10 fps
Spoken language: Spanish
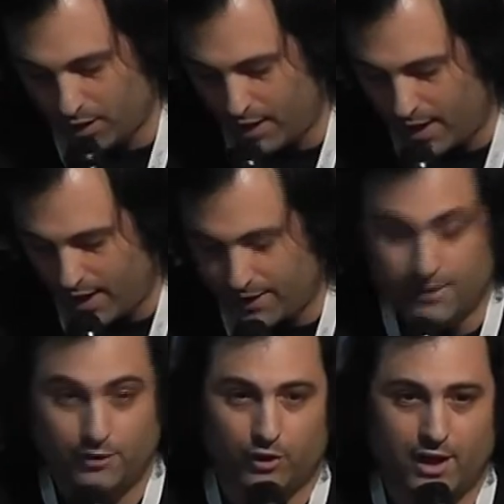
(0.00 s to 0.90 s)
eh, hay
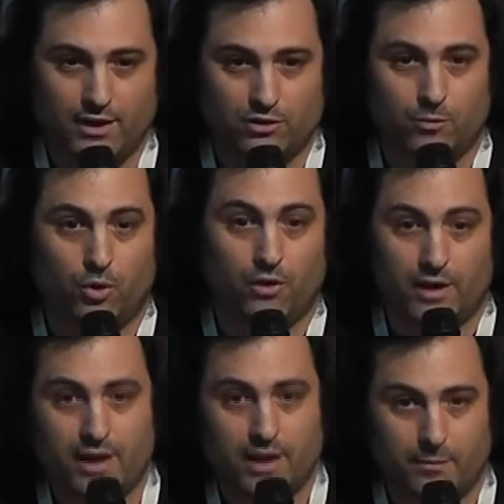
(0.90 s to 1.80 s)
editoriales como
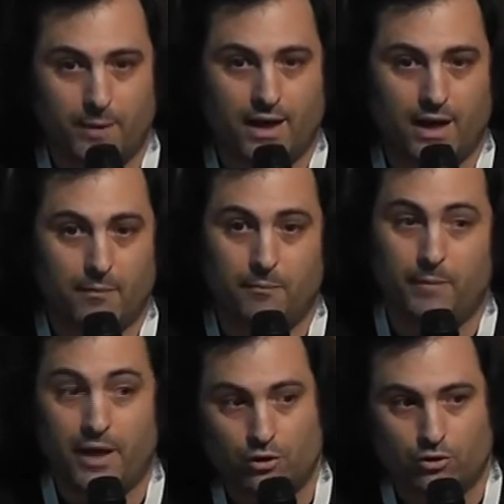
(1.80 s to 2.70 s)
O'Reilly que paga
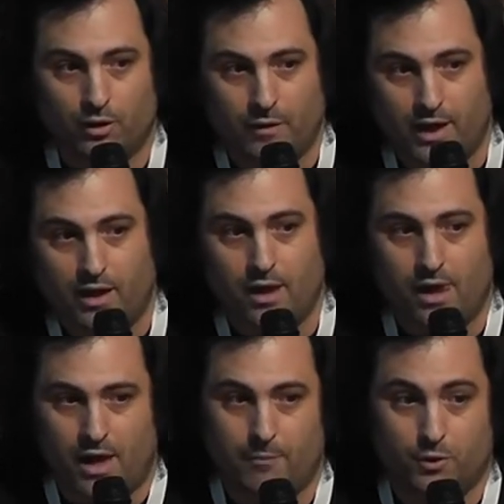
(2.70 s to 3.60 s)
menos todavía
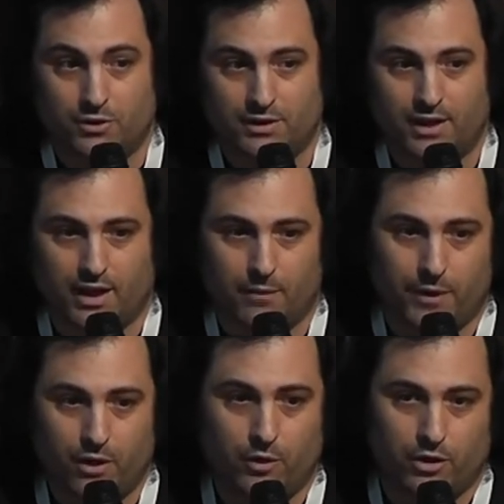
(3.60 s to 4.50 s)
en porcentaje,
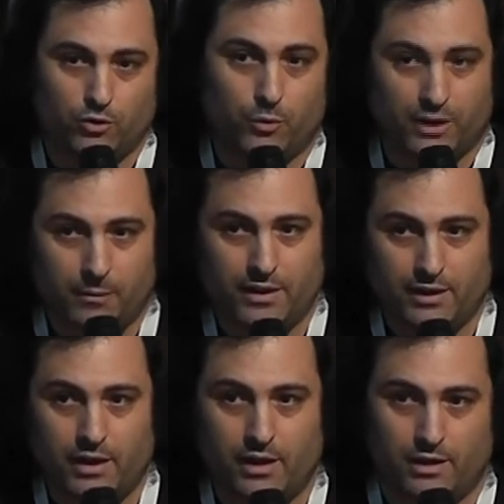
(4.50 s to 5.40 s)
pero bueno,
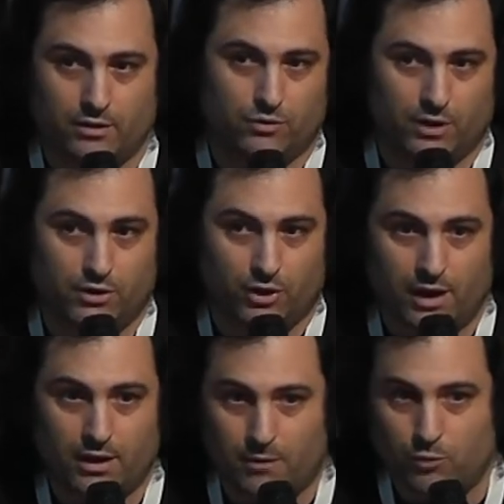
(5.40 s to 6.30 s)
supuestamente es una
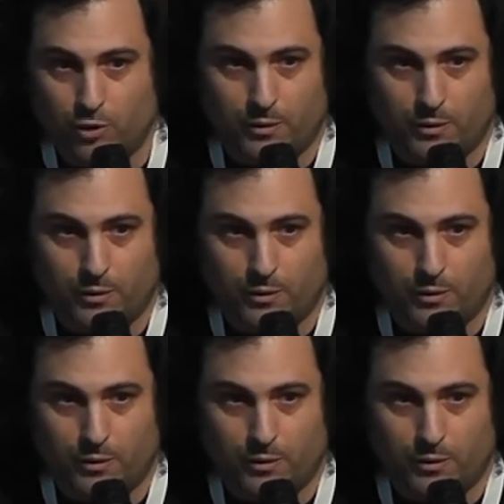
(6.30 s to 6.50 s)
editorial de mucho